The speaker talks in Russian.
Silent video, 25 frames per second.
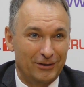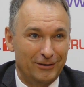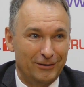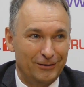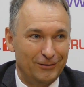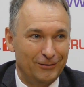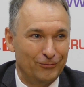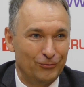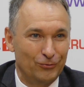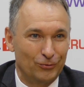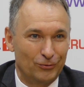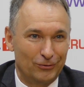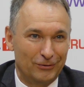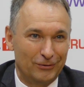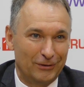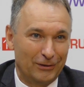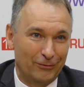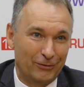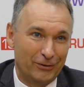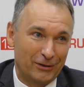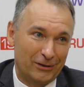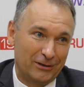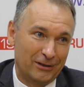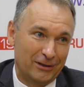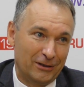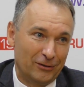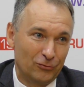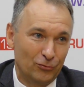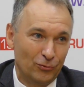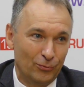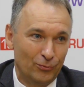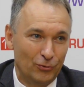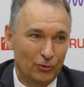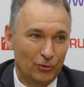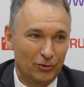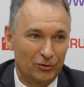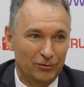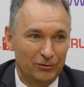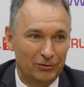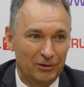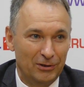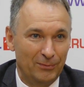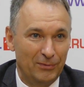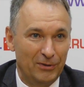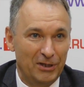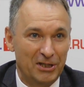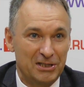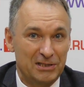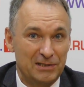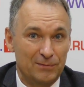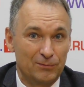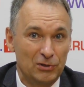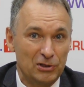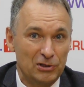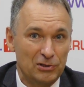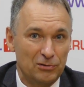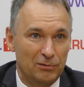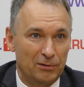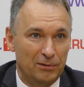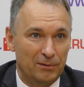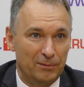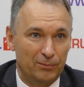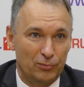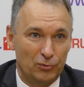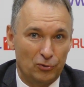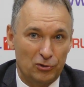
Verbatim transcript: а вот, наверное, я думаю, не имеет смысла.